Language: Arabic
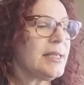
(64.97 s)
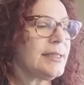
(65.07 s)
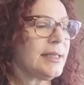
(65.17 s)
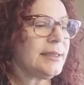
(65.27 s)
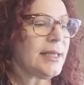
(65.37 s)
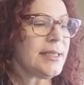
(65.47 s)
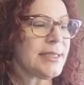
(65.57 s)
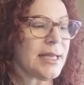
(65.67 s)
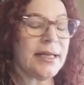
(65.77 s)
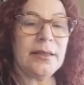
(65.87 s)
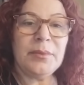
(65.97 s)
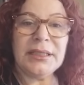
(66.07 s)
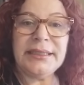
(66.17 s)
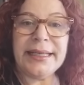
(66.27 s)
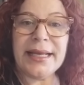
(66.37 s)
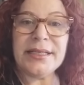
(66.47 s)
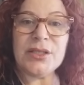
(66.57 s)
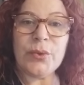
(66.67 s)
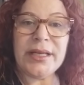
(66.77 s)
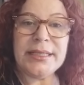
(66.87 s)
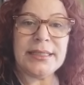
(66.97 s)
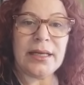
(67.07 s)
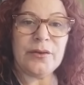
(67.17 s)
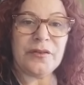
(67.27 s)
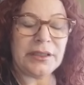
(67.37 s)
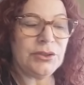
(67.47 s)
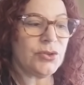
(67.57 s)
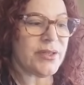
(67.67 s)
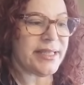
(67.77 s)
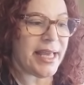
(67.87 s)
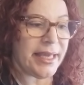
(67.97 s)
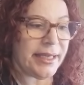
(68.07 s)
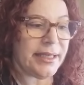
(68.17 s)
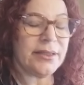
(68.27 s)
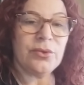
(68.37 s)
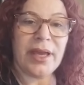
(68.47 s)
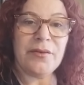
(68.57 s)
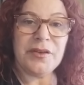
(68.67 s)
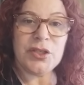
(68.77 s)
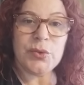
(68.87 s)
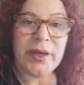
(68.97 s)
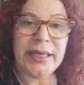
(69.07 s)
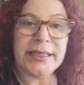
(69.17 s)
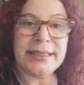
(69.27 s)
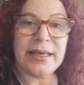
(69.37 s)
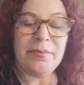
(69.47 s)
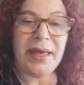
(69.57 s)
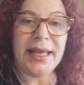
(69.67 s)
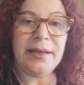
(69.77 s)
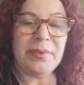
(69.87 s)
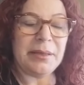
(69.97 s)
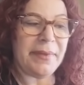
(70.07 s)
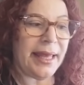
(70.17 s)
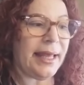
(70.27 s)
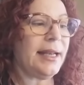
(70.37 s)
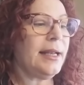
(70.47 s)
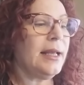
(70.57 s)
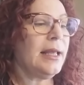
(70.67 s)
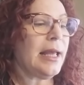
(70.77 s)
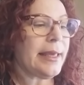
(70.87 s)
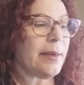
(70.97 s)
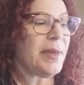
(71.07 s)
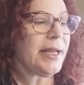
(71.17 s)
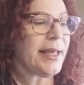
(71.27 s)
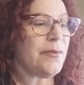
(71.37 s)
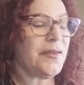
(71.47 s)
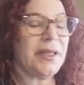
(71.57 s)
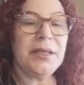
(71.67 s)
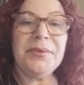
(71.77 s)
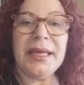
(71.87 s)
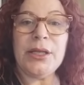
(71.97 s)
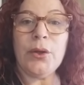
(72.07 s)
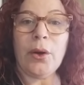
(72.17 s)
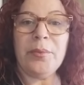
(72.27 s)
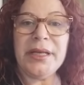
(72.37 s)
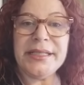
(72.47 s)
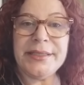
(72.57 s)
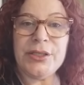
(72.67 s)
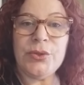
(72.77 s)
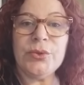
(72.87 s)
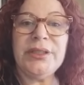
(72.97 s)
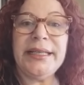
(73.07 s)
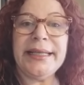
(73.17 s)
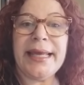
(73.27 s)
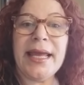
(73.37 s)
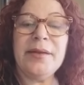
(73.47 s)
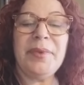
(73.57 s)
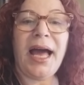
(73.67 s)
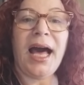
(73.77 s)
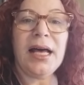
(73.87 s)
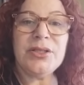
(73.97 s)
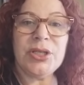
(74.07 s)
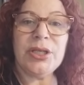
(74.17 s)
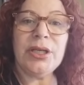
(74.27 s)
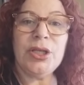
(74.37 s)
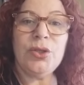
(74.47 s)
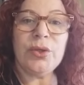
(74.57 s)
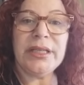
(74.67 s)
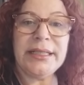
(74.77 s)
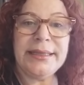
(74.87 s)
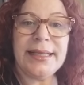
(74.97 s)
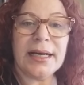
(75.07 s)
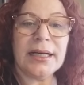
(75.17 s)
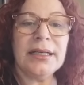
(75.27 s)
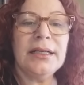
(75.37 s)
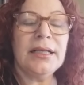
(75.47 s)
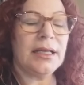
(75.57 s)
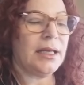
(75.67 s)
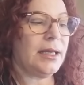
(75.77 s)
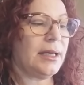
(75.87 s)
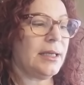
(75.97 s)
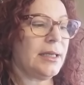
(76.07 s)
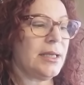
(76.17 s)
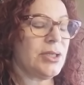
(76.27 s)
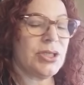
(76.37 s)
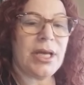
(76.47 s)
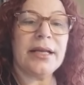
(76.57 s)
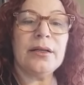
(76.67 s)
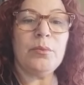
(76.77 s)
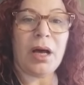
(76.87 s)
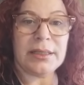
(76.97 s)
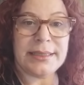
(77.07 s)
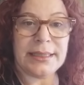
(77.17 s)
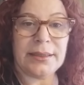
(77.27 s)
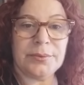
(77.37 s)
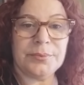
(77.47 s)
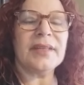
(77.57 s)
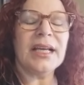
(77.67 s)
سرطان الشهر الماضي كان شوي الصرف عنده زايد وكان في شوية إهمال بالمال كمان كان في يمكن نوع من الديون اللي كان بحاجة إنه يردها آه، الشهر الماضي